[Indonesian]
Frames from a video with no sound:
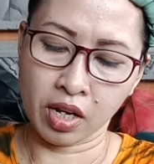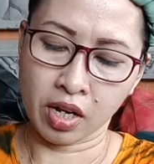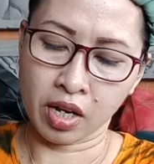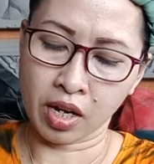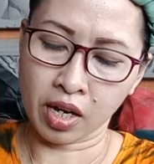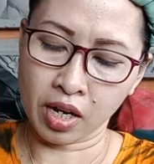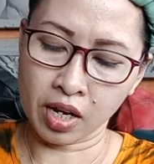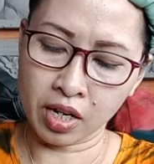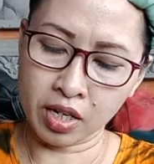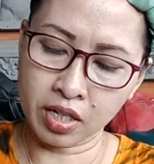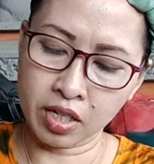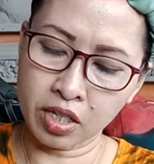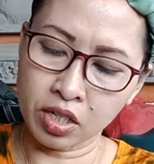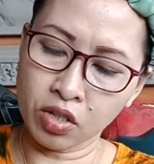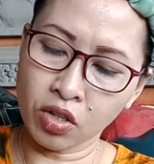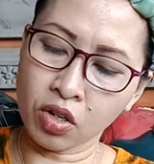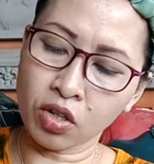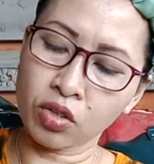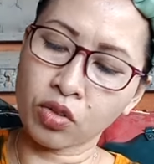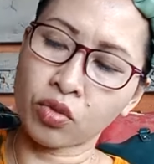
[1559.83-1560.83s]

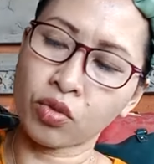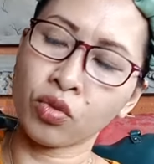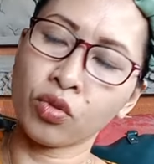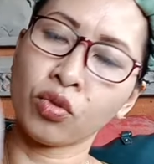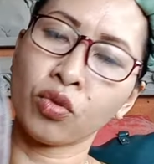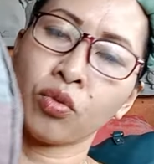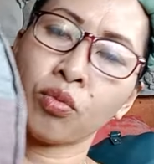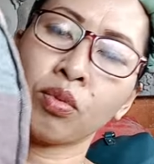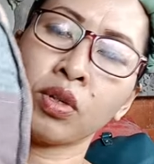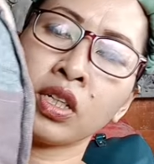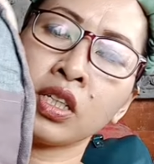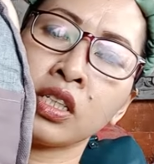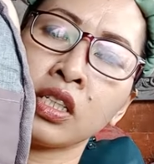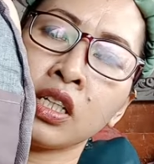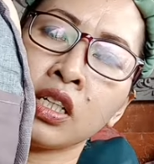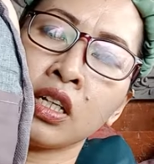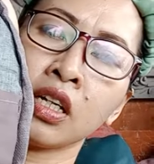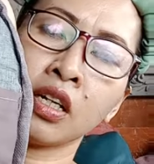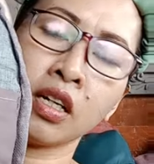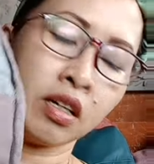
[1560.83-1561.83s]
adidot tuh bersih
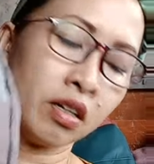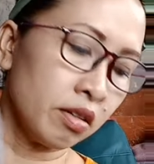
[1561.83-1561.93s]
ya